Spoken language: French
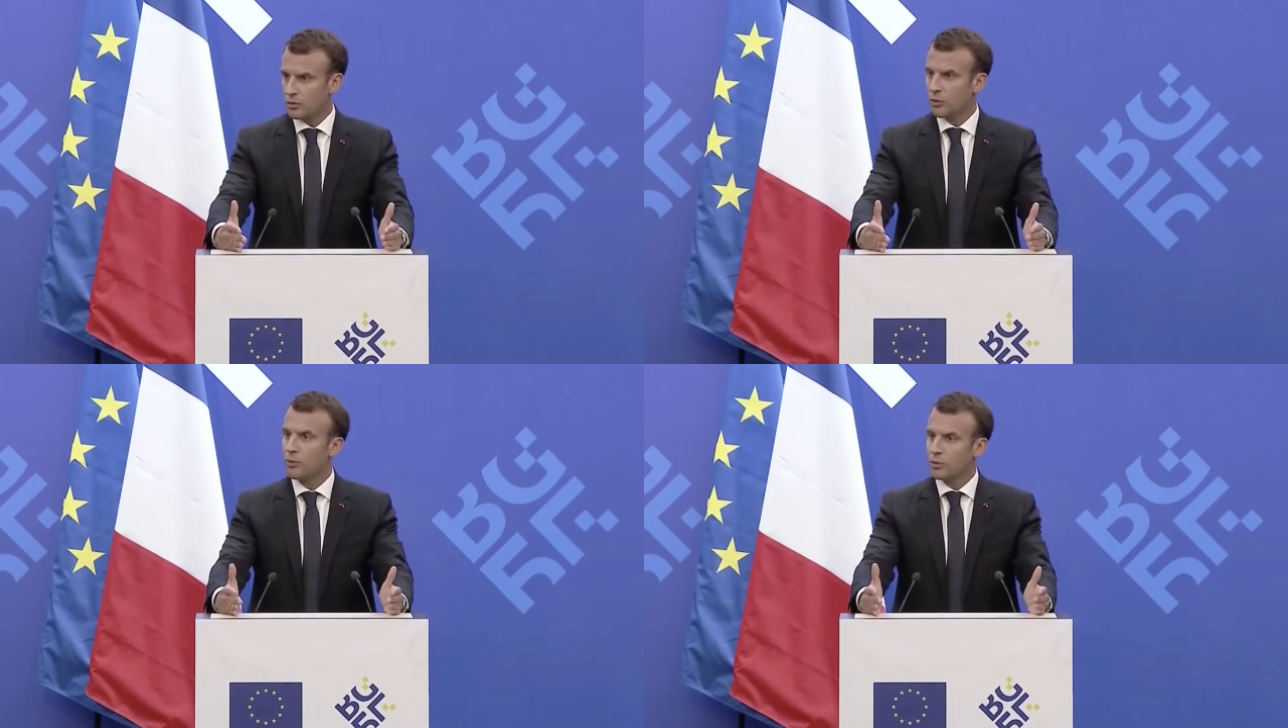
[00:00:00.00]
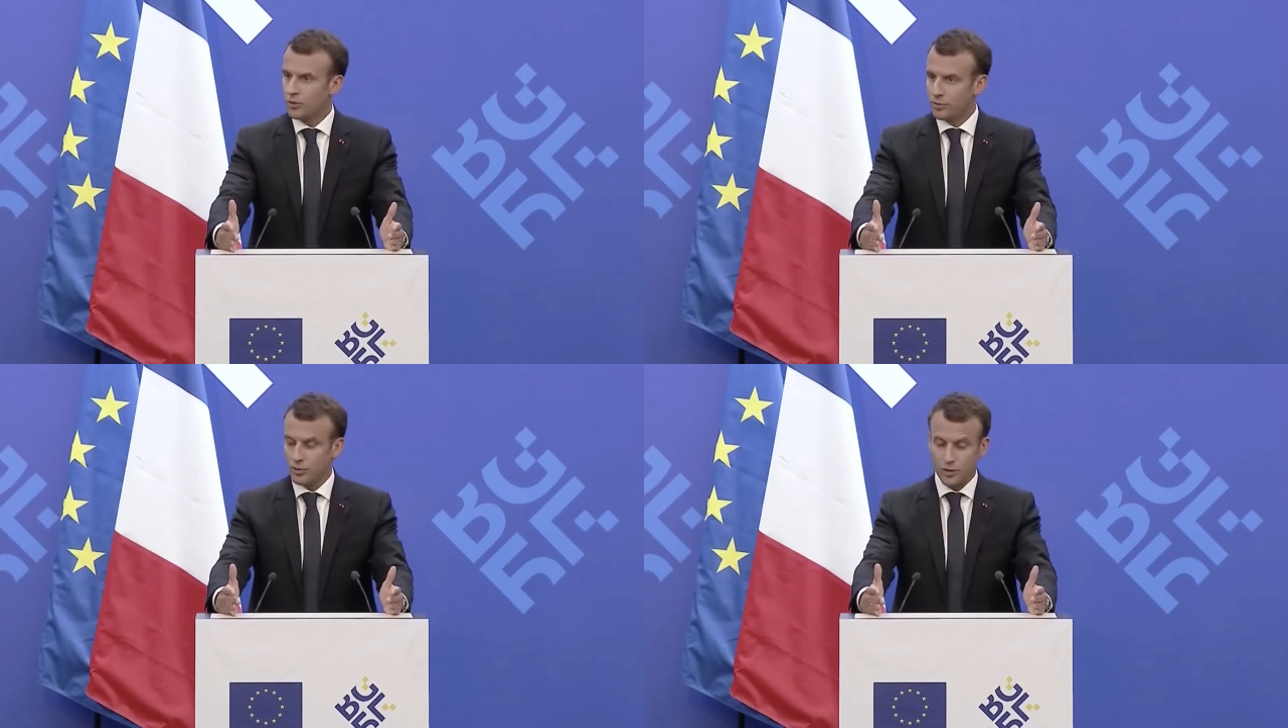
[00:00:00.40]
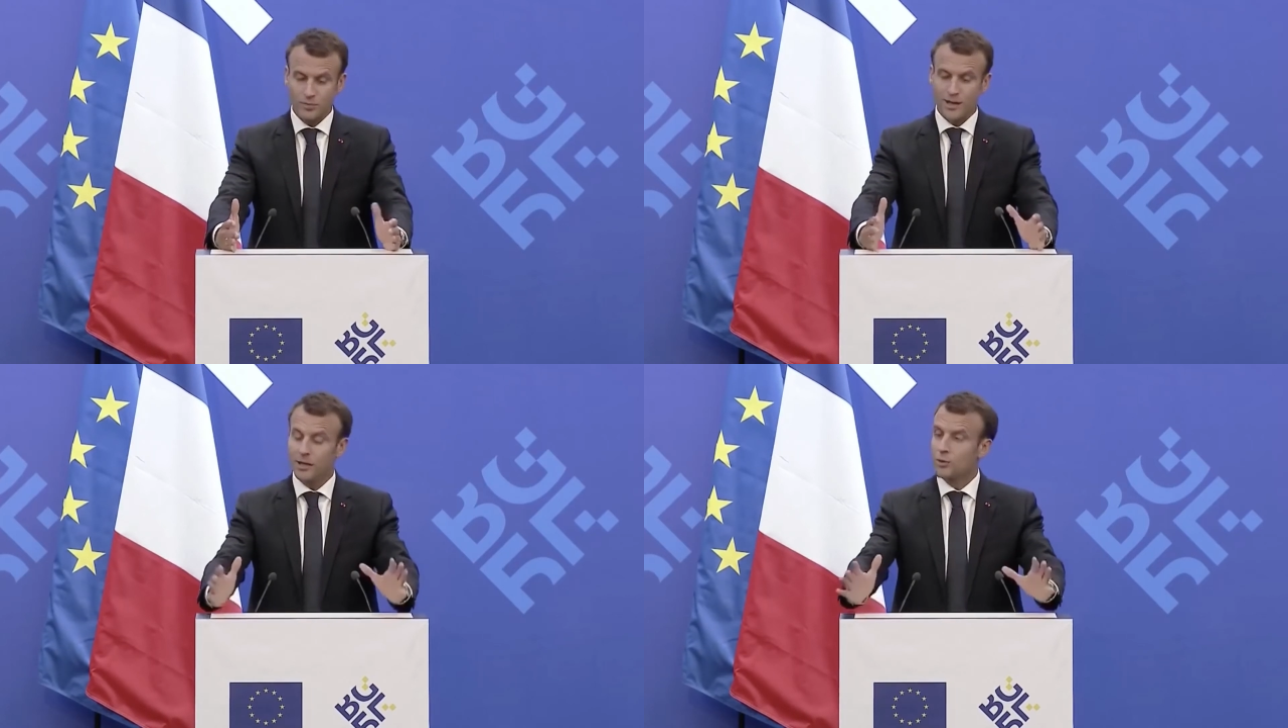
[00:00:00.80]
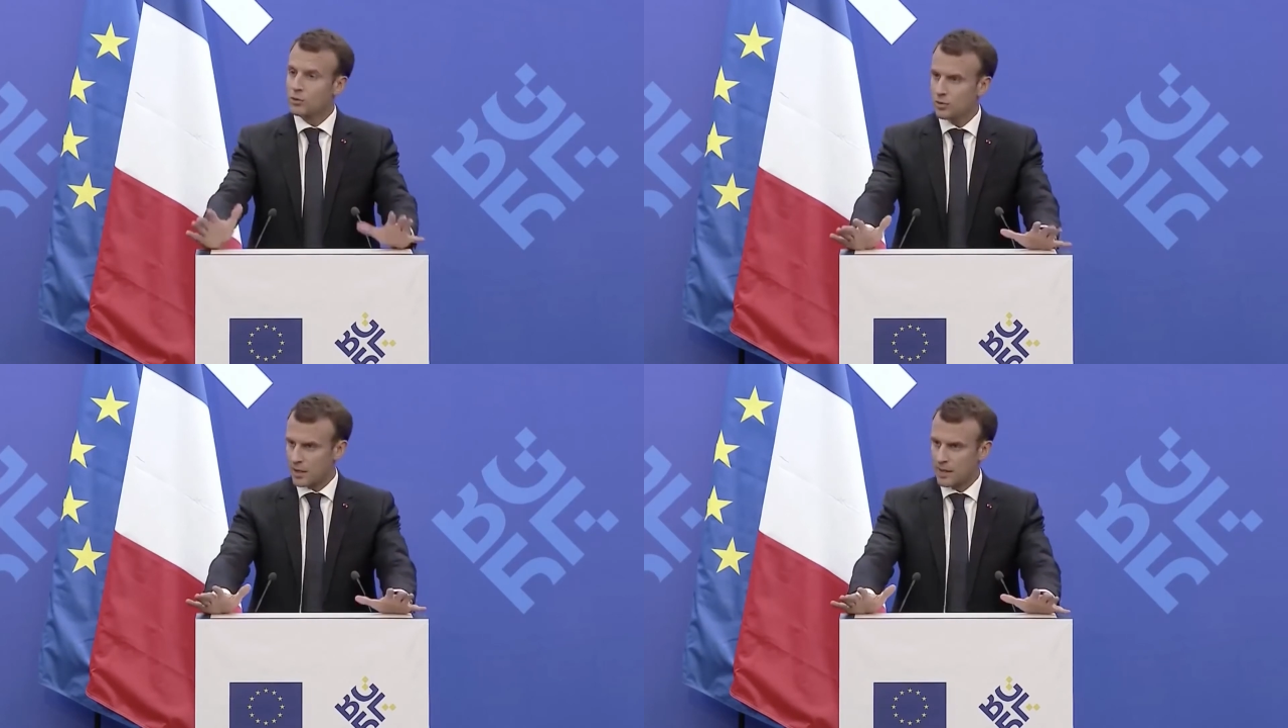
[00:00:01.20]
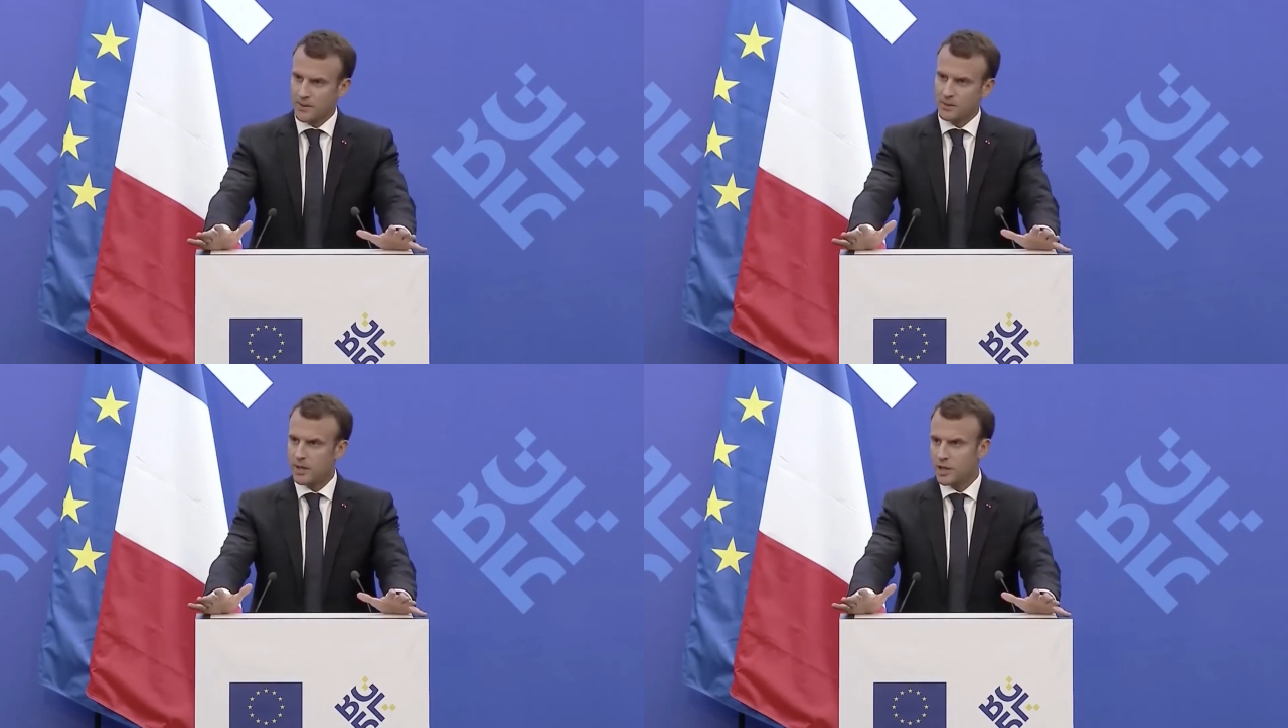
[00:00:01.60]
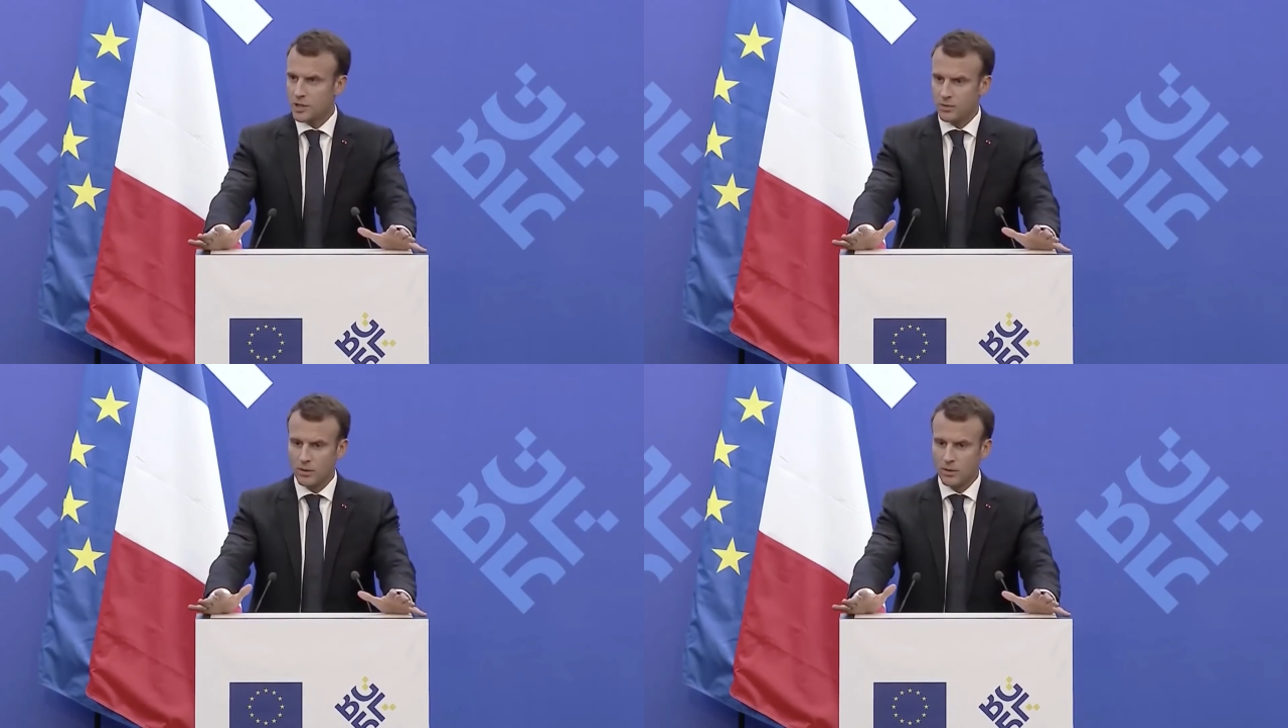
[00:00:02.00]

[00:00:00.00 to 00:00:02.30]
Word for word: de poursuivre ce chemin et de construire la paix dans la région.